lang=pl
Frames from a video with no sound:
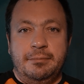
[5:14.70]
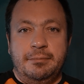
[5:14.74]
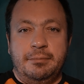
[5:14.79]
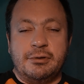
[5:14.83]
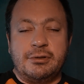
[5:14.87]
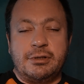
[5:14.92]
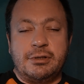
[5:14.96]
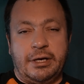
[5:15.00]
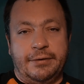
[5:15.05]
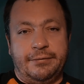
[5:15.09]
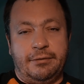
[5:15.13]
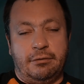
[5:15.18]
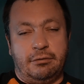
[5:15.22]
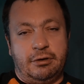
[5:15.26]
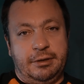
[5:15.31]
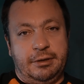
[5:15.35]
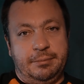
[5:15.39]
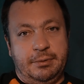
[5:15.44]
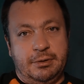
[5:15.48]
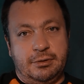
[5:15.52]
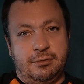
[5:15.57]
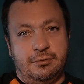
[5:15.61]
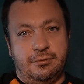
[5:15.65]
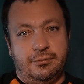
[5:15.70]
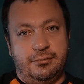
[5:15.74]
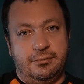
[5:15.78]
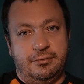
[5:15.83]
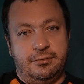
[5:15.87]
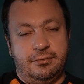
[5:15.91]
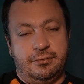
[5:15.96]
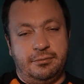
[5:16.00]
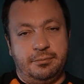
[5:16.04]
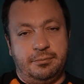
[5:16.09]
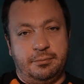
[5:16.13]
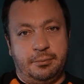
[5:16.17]
Pozdrawiał
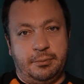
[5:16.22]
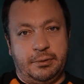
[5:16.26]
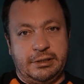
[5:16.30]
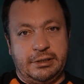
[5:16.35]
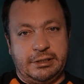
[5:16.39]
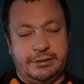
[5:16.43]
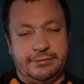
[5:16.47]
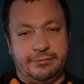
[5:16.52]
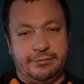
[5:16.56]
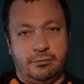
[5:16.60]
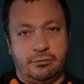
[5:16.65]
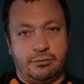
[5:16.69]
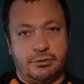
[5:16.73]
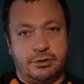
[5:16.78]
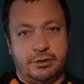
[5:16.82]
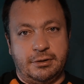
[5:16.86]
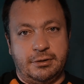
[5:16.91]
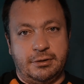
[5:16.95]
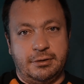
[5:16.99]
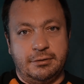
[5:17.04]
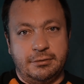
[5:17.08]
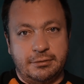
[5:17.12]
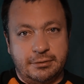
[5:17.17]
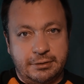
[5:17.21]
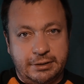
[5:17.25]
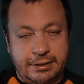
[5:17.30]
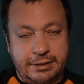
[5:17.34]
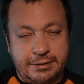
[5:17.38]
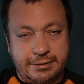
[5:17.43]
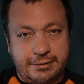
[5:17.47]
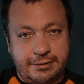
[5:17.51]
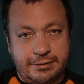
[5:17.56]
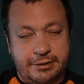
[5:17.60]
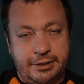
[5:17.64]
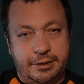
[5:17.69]
kibiców, pokazywał, że
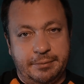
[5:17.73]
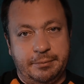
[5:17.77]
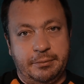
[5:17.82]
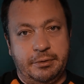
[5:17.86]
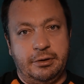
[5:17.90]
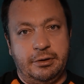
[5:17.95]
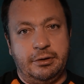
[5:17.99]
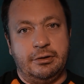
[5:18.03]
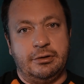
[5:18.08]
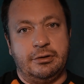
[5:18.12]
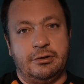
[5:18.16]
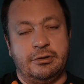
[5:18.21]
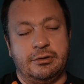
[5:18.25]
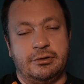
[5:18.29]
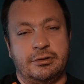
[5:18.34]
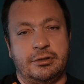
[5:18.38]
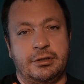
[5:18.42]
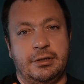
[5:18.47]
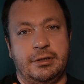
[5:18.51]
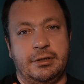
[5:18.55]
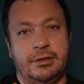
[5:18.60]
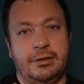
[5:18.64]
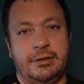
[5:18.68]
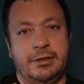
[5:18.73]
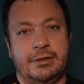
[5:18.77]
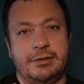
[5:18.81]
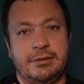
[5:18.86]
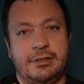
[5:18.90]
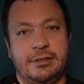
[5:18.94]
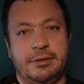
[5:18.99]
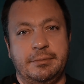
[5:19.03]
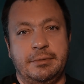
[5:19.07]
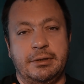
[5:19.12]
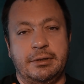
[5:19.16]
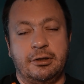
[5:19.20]
jest z nimi, że jest
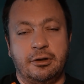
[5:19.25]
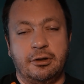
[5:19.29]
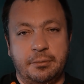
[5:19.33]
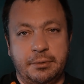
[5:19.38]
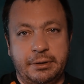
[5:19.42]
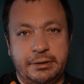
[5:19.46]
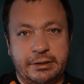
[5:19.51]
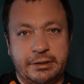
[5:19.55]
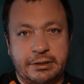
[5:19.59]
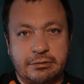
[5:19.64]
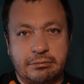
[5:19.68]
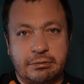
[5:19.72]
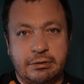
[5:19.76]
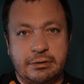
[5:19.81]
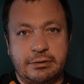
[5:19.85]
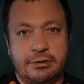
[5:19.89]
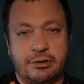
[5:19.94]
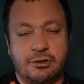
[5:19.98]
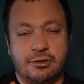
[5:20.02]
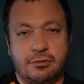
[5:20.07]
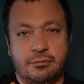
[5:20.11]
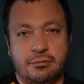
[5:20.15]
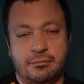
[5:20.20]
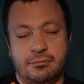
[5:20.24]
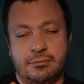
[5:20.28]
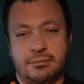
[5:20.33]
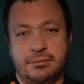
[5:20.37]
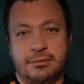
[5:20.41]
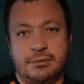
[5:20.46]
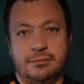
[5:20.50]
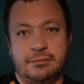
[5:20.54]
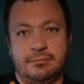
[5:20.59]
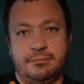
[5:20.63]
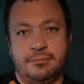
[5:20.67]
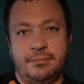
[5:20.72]
z nimi na dobre i na złe. Zresztą
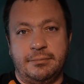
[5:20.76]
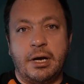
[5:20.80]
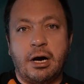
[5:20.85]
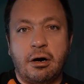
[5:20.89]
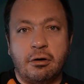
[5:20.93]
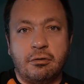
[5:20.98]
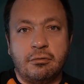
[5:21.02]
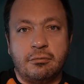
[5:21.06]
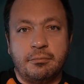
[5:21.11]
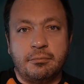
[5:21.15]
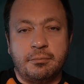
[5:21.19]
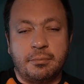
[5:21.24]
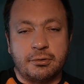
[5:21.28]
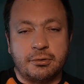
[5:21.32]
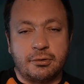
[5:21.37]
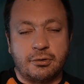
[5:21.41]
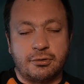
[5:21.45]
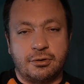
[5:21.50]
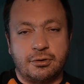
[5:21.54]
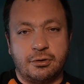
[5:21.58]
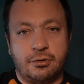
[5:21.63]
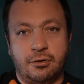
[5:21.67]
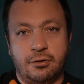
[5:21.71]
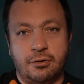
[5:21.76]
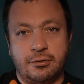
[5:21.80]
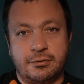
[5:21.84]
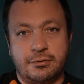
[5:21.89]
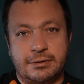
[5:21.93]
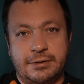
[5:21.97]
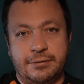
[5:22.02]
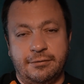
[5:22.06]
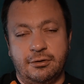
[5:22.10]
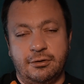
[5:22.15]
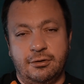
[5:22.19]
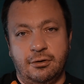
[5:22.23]
miał ponoć
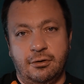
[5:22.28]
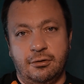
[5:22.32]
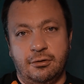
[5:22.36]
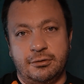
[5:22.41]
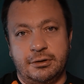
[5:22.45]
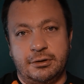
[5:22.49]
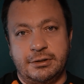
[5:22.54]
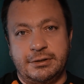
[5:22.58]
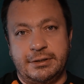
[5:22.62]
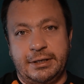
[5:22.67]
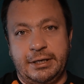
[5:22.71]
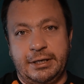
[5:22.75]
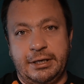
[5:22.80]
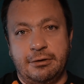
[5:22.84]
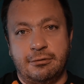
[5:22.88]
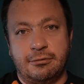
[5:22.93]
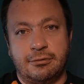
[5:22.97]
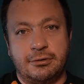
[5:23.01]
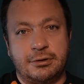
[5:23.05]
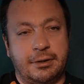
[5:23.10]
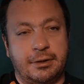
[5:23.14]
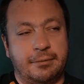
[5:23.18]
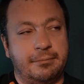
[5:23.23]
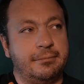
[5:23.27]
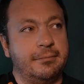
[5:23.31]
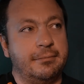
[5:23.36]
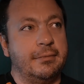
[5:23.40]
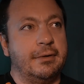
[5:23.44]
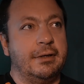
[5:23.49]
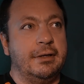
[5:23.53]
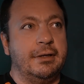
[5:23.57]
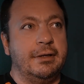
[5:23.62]
zawody oglądać z jakiegoś tam